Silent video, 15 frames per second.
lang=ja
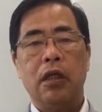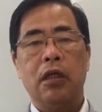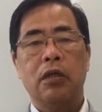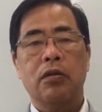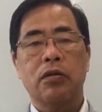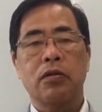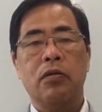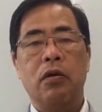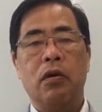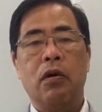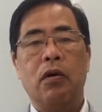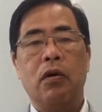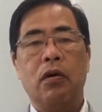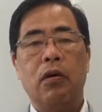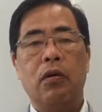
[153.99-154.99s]
一つ
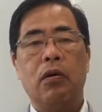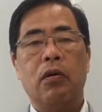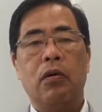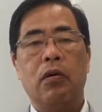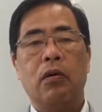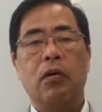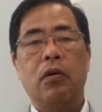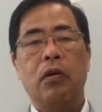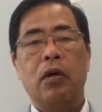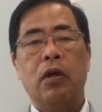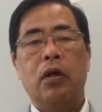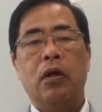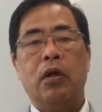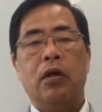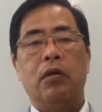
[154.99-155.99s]
の
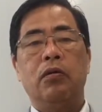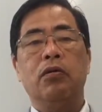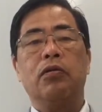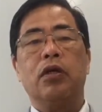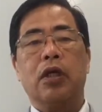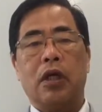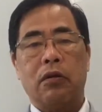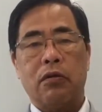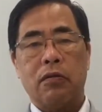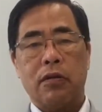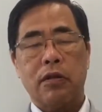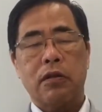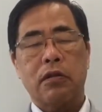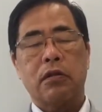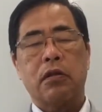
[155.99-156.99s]
ルールになっており
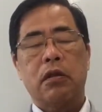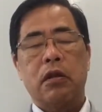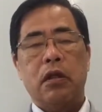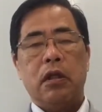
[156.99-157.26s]
ます。